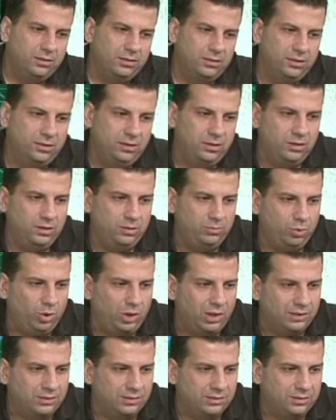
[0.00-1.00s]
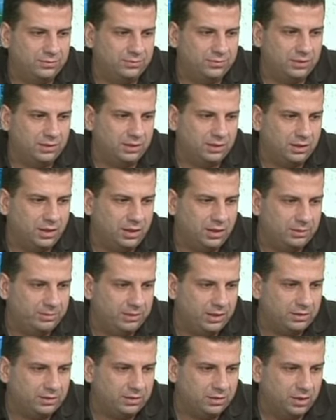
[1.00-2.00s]
Ee, bu 6-0'lık
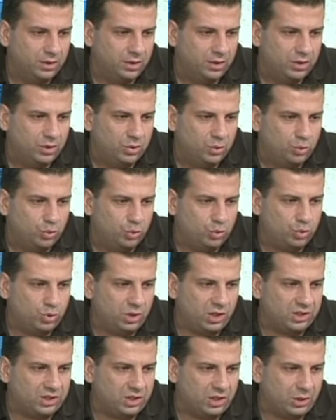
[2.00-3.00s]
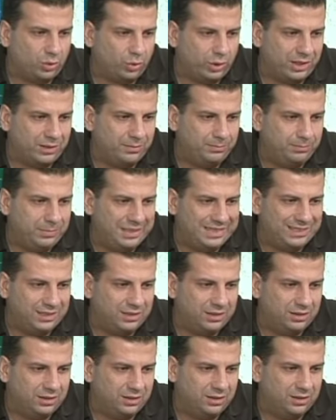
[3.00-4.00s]
galibiyet. Üste açılan oran
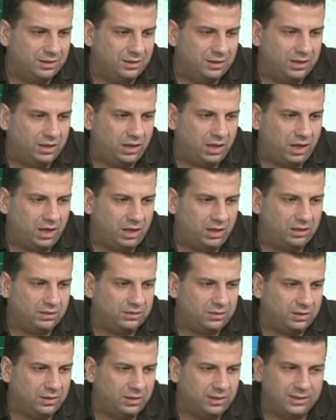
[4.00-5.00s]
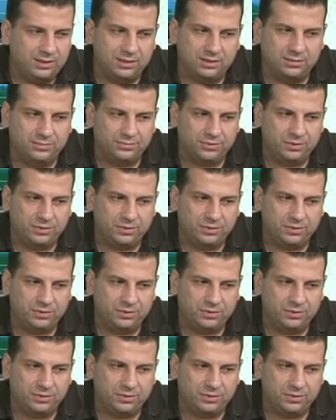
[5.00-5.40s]
1.40, altta da 2.05.